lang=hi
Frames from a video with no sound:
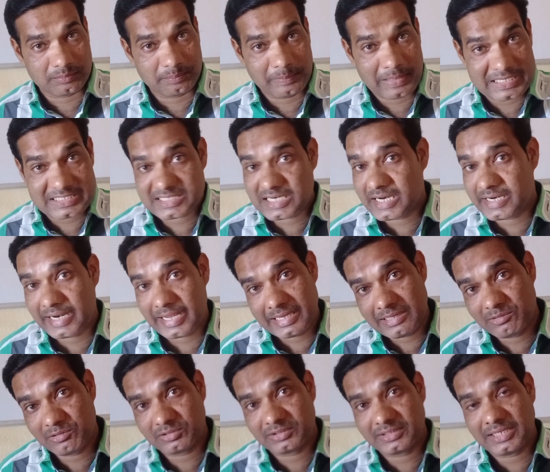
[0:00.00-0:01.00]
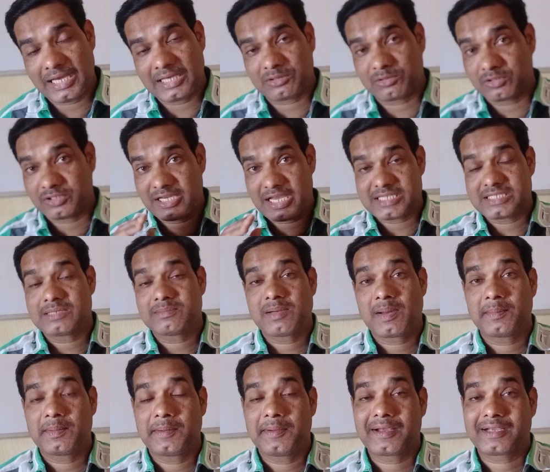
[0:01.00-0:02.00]
फैसला नहीं होता है तो ऐसे
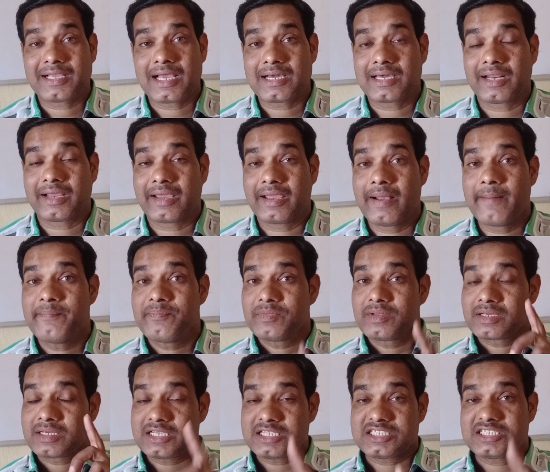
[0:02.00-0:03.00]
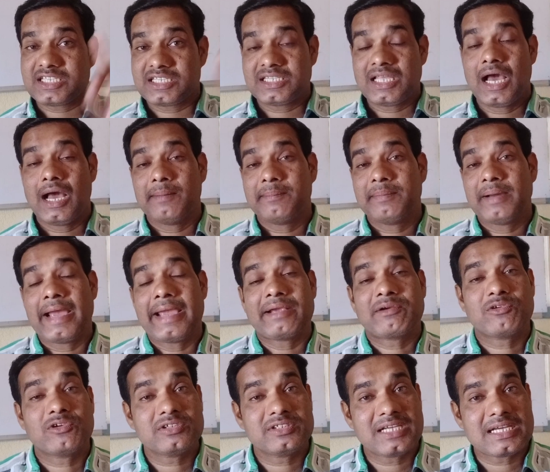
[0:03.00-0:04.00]
मामले में क्या करेंगे कि सीधा आप
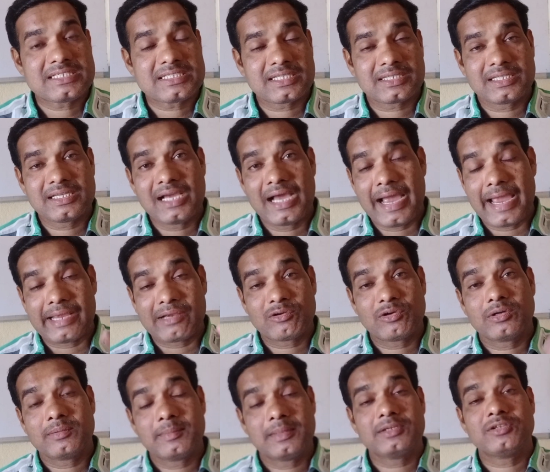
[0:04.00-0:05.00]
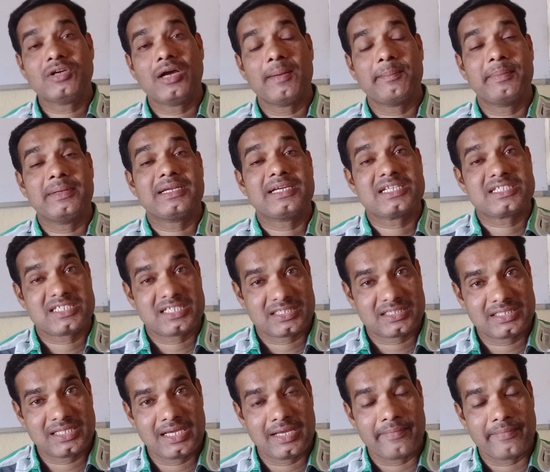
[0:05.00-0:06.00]
हाईकोर्ट जा सकते हैं हाईकोर्ट में जो अपील कर
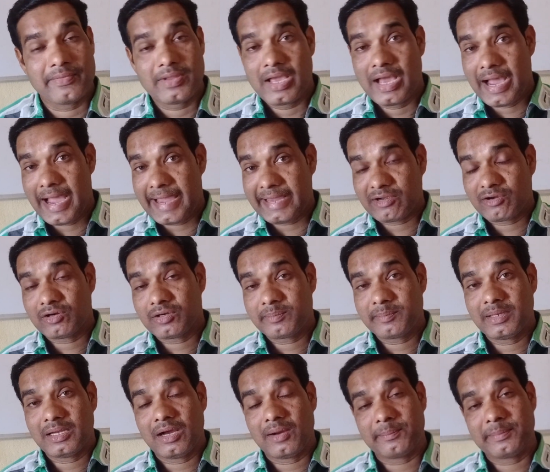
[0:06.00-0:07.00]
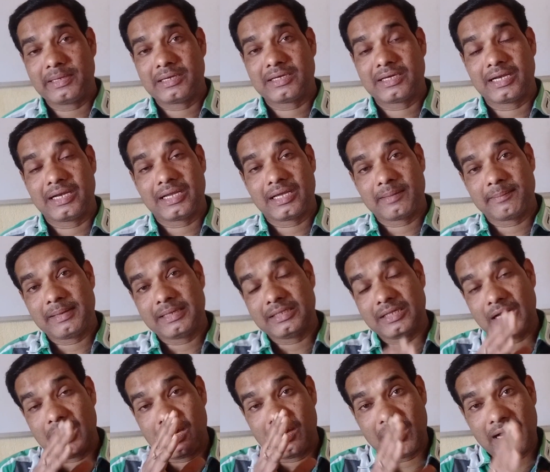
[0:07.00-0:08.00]
सकते हैं हाईकोर्ट में अपील करने के बाद
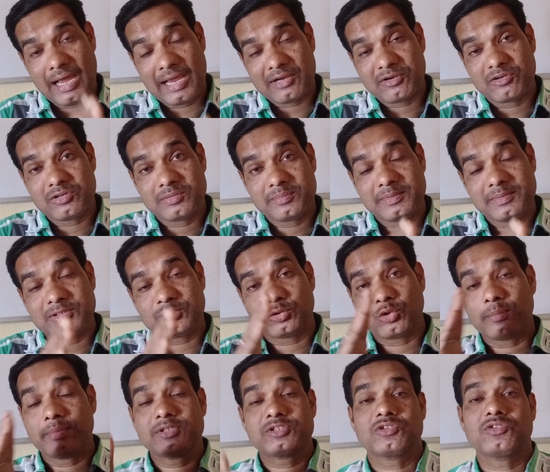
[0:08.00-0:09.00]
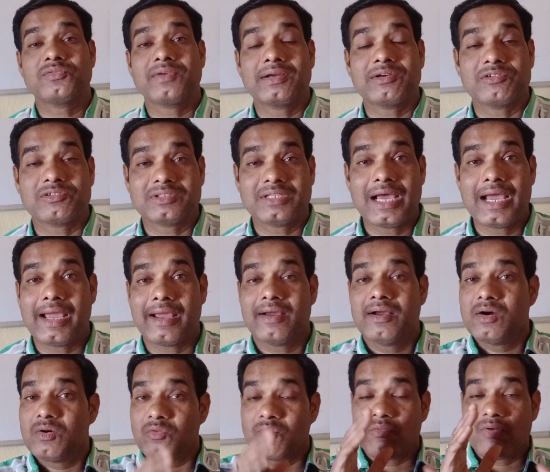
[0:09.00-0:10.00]
हाईकोर्ट में जो भी सुनवाई होता है
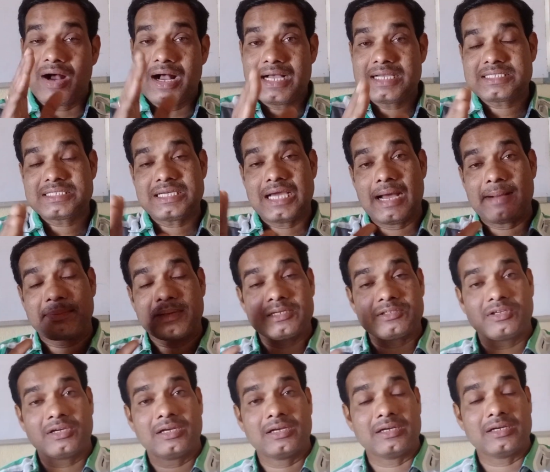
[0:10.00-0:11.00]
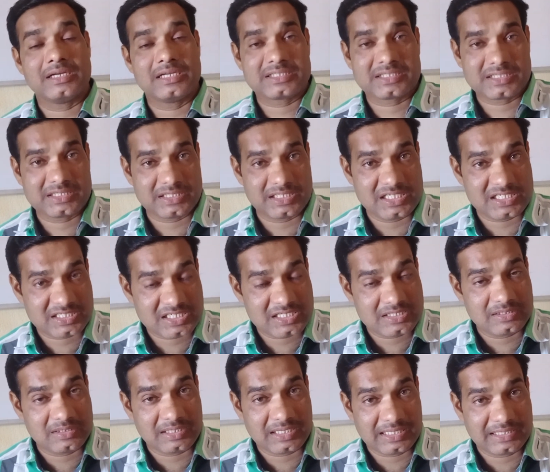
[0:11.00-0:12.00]
वहाँ से आपका जो है डिस्कस
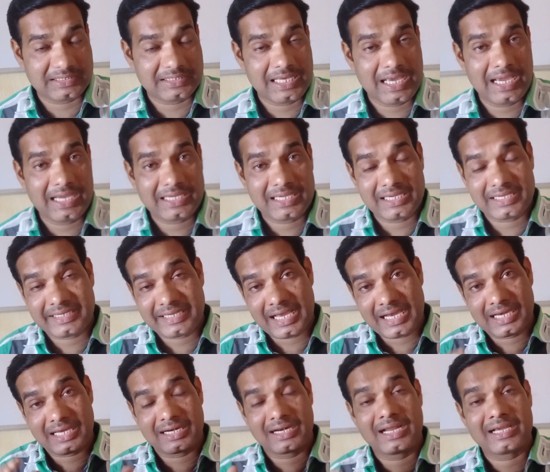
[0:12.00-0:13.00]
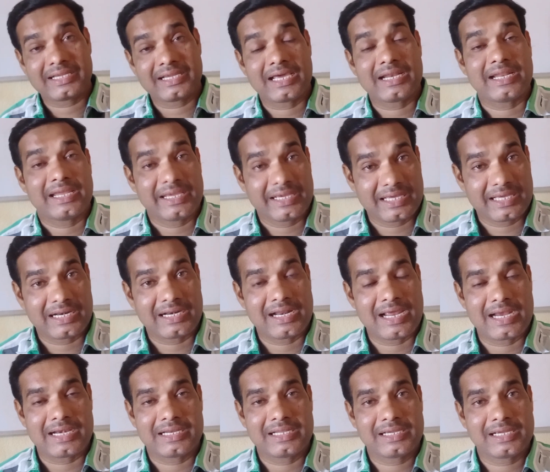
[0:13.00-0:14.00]
निकलता है कि क्या करना है क्या नहीं करना
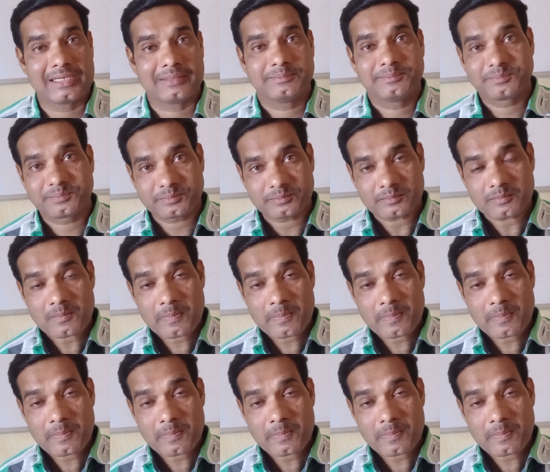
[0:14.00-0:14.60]
है ठीक है